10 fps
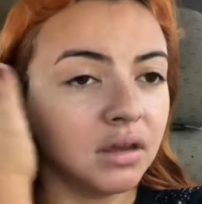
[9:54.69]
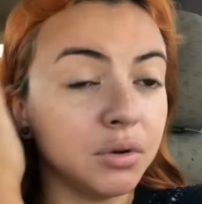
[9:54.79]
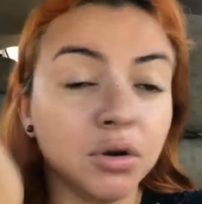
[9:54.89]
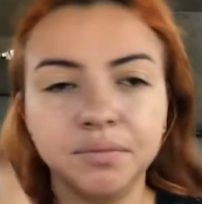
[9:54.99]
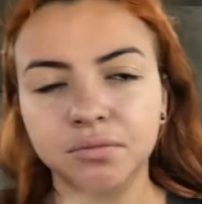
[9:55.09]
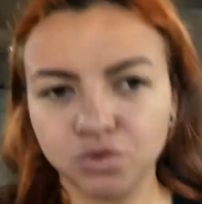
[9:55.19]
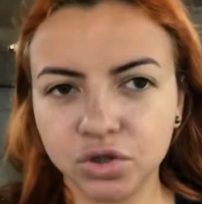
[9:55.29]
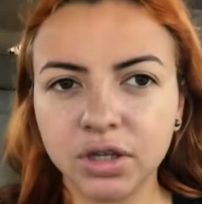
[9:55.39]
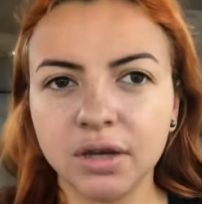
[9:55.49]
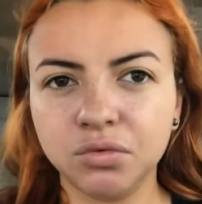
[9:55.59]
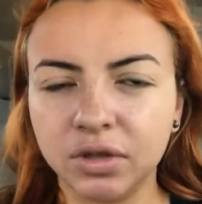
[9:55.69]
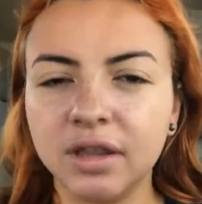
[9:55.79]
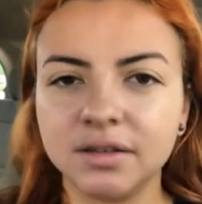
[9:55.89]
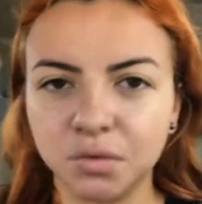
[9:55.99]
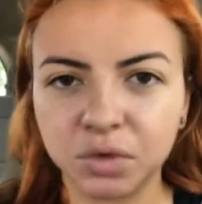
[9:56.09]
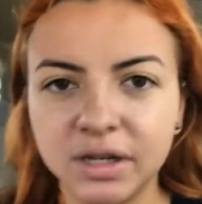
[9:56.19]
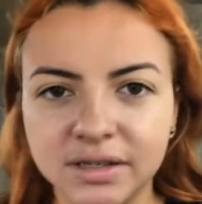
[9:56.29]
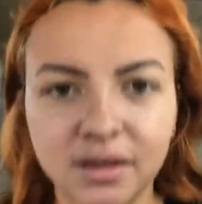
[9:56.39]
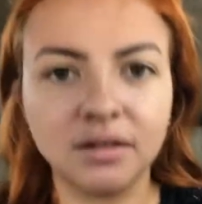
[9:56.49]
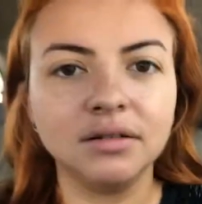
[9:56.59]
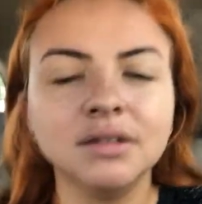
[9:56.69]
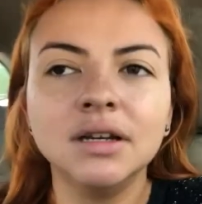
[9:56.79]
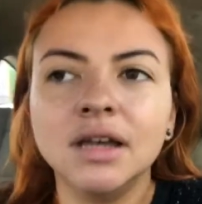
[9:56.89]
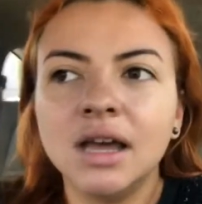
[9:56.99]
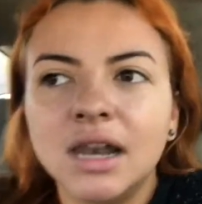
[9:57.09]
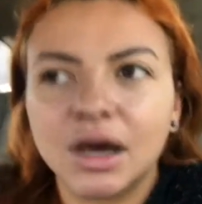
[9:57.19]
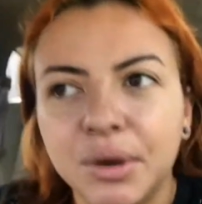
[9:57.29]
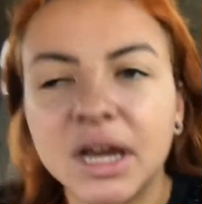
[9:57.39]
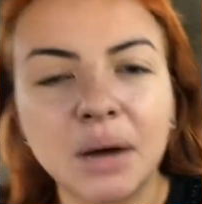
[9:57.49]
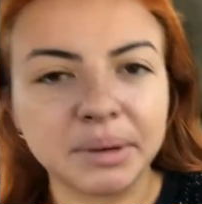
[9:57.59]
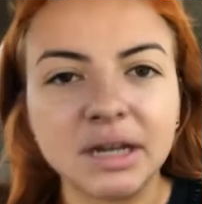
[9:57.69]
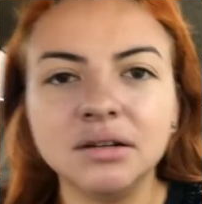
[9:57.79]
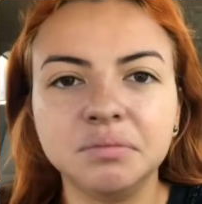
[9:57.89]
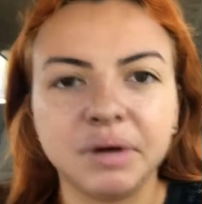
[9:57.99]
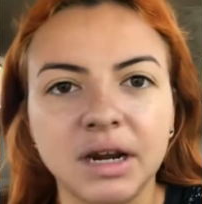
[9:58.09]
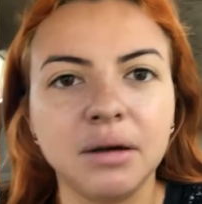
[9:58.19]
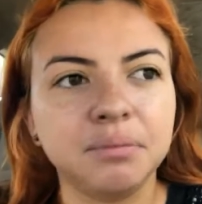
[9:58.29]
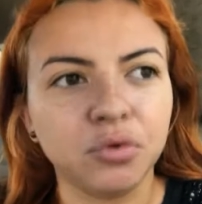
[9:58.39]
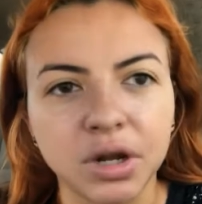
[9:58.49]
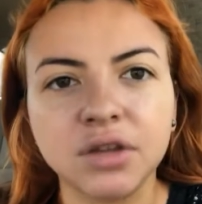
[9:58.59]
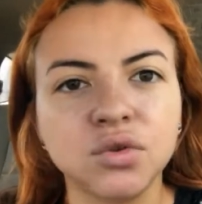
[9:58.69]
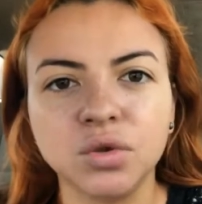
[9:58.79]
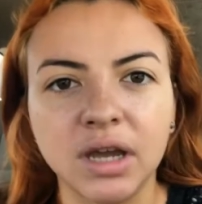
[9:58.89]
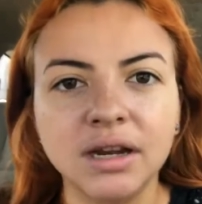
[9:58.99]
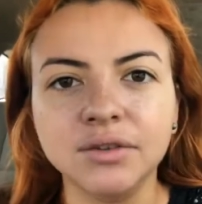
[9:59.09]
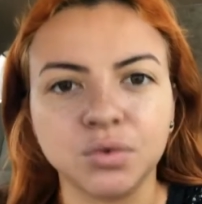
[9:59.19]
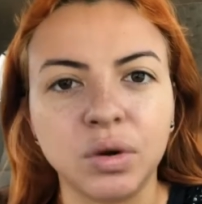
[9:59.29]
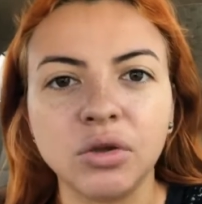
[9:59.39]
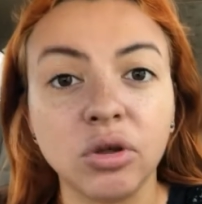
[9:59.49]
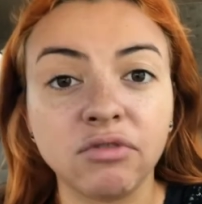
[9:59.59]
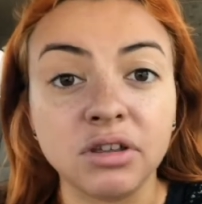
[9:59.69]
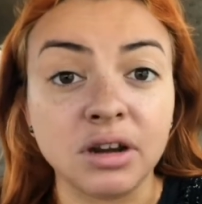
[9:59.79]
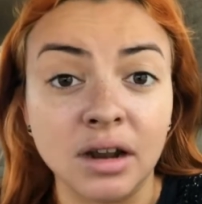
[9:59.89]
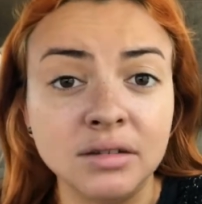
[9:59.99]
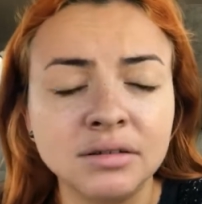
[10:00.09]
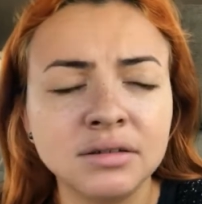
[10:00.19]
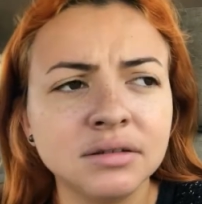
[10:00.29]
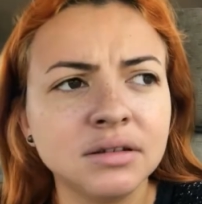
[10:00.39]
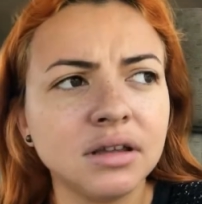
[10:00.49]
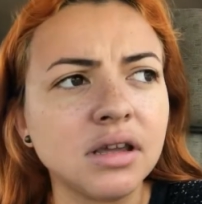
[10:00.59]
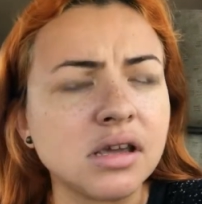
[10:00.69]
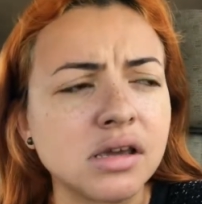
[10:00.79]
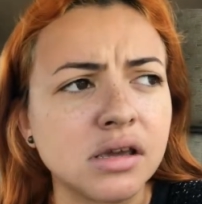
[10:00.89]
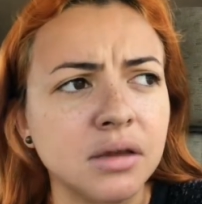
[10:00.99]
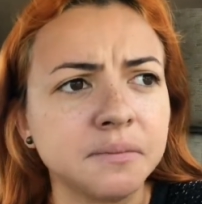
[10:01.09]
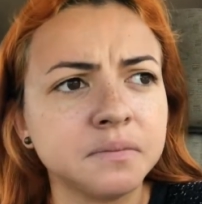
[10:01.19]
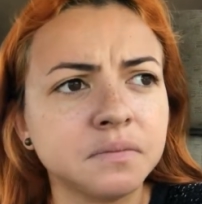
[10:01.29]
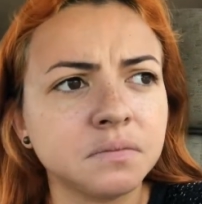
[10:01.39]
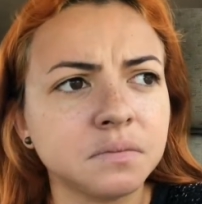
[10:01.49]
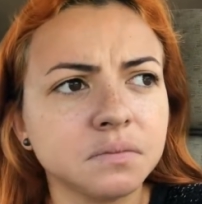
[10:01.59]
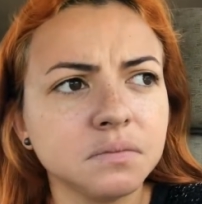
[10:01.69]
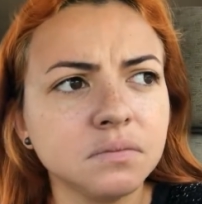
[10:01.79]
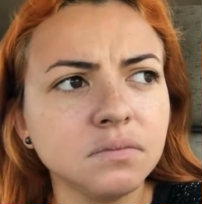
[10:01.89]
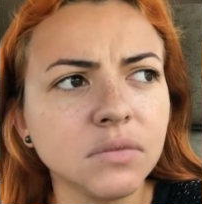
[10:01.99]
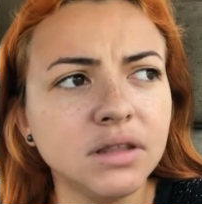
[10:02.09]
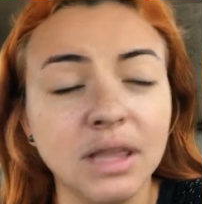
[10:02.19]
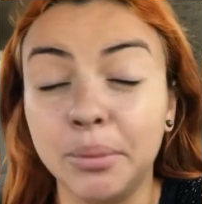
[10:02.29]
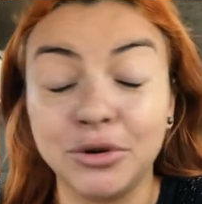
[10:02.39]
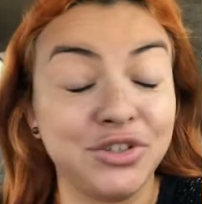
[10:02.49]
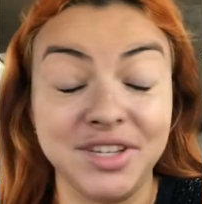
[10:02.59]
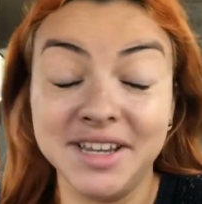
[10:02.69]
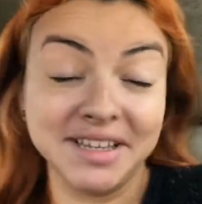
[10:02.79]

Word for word: bueno, muchos de ustedes utilizan la beca para poder estudiar, eso es una ayuda federal y de por sí